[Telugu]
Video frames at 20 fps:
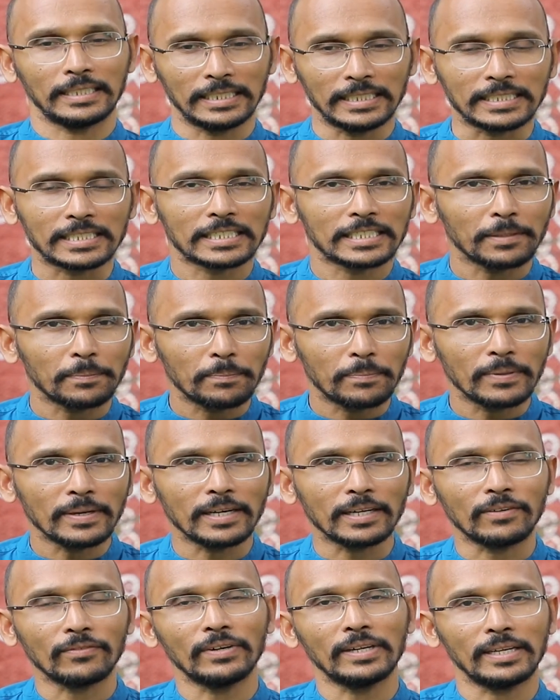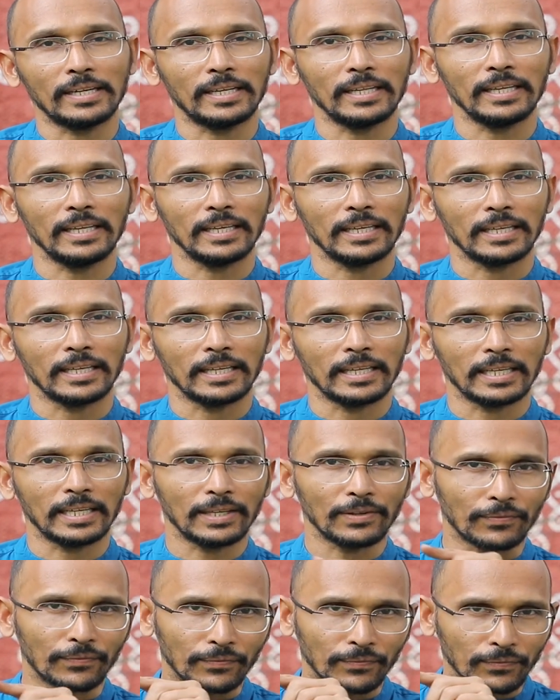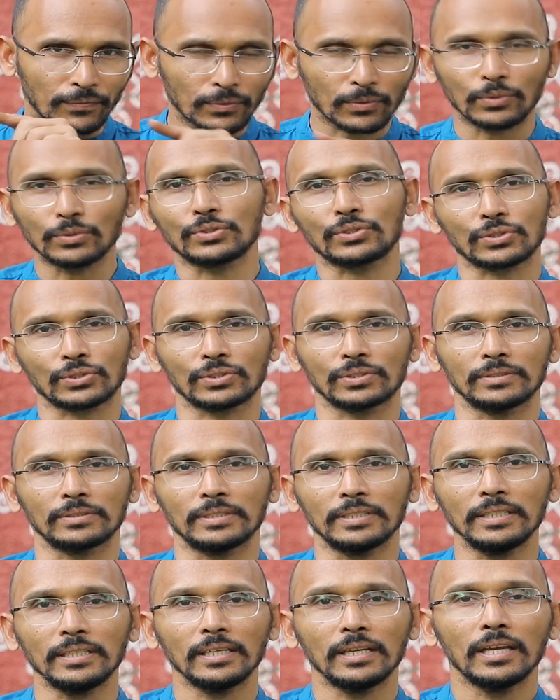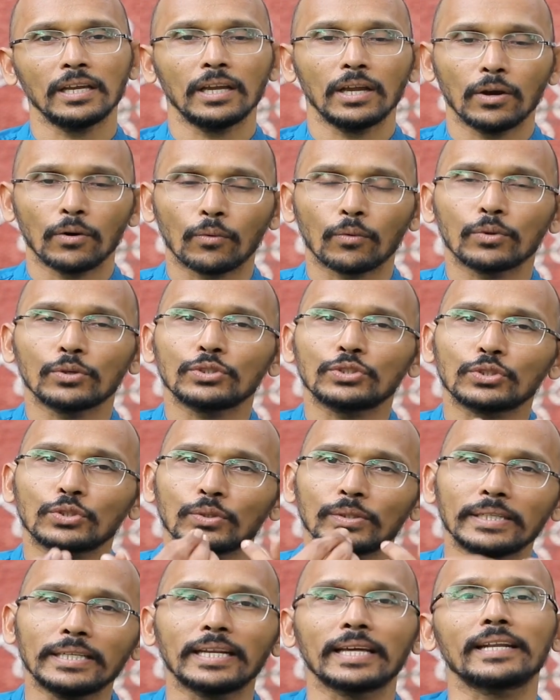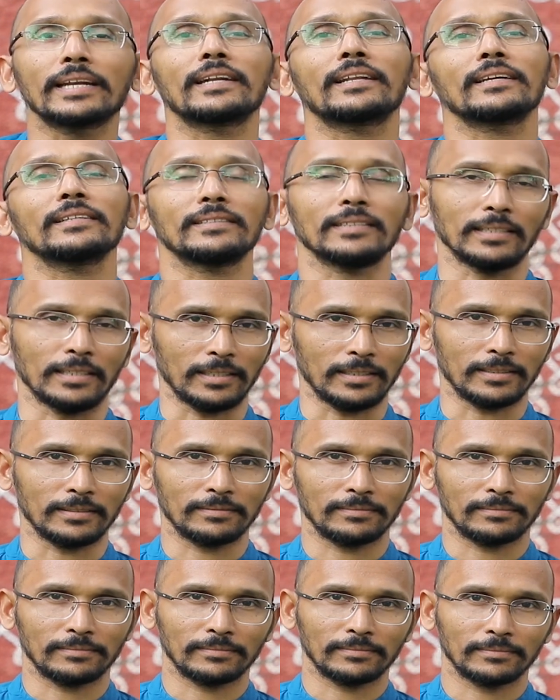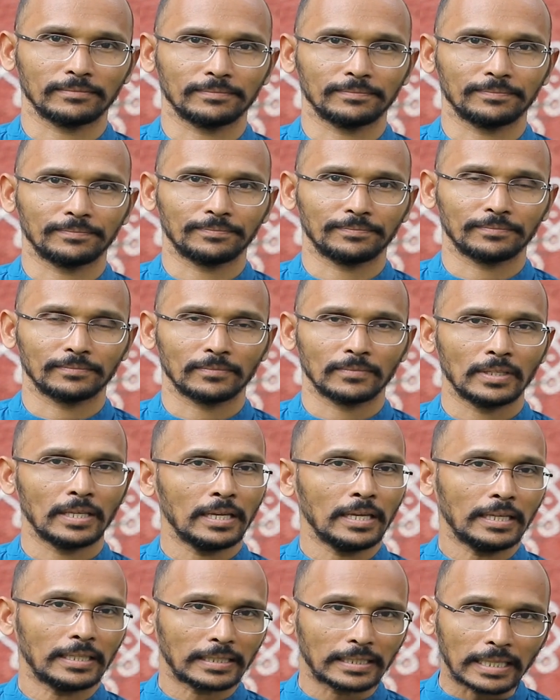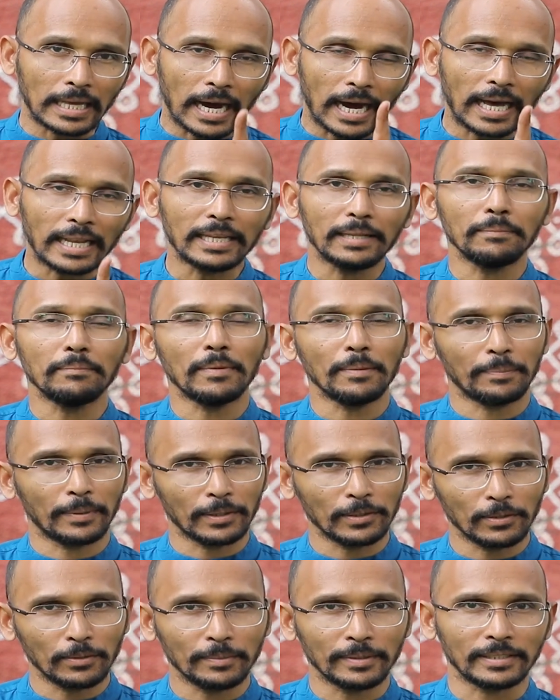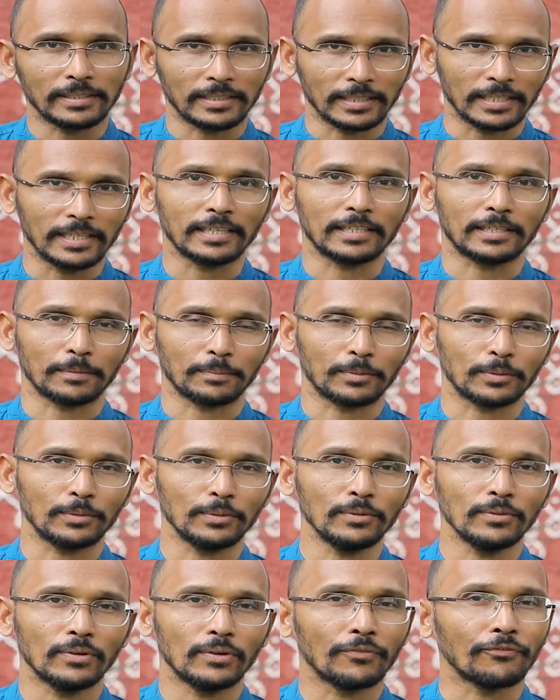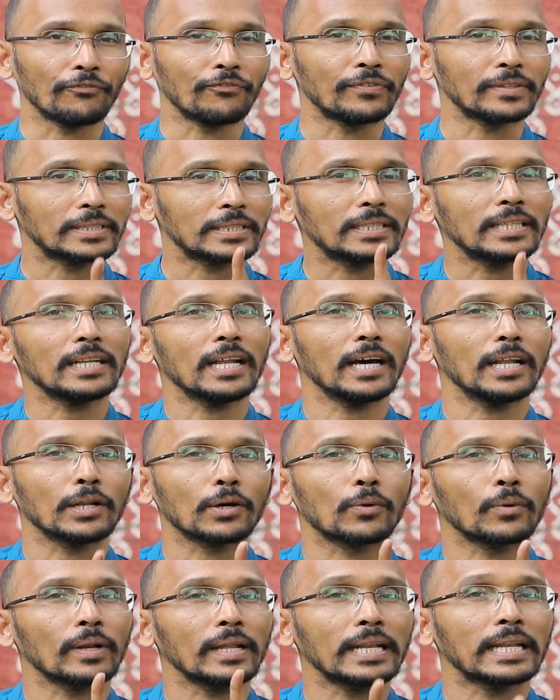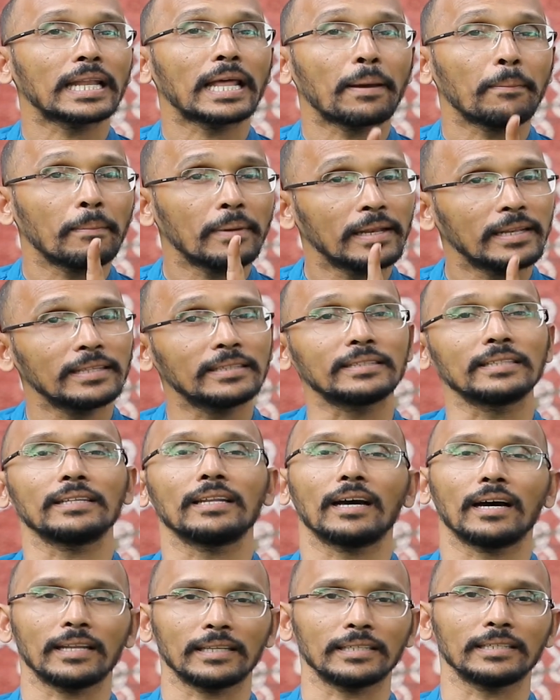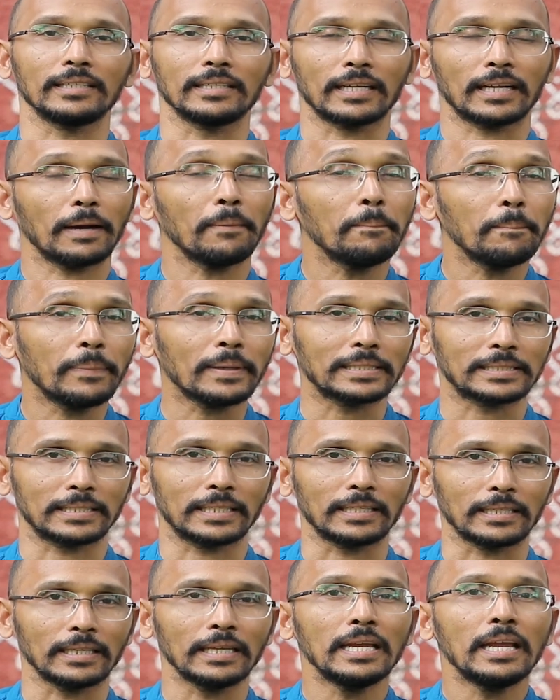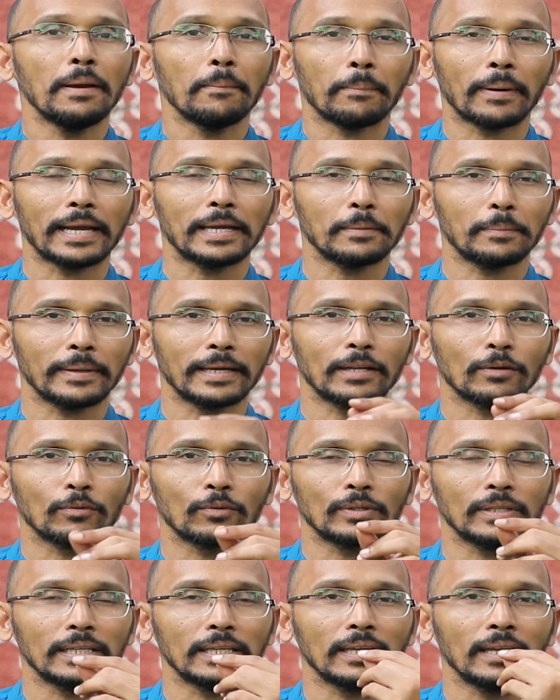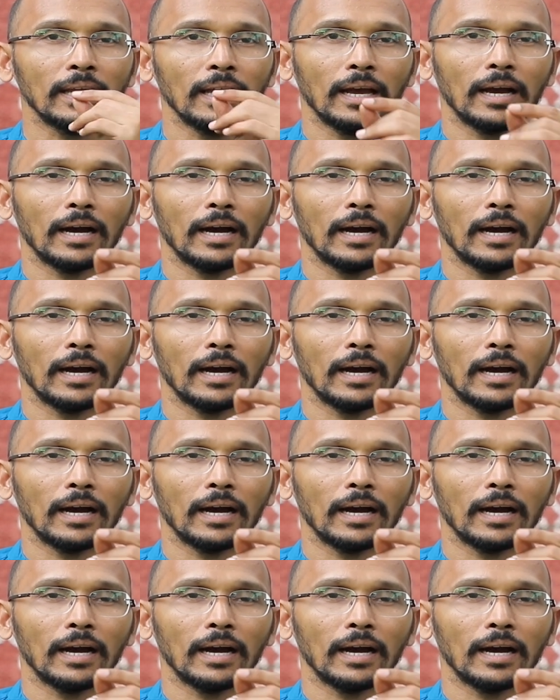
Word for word: ఈ చెప్పినటువంటి ఈ ఫ్రూట్స్ని ఒలుచుకొని డైరెక్ట్గా తినాలి దానిమ్మ పండు మీరు తినేటప్పుడు విత్తనాలు కూడా నమిలి తినాలి కంపల్సరీ పైన పైన ఓన్లీ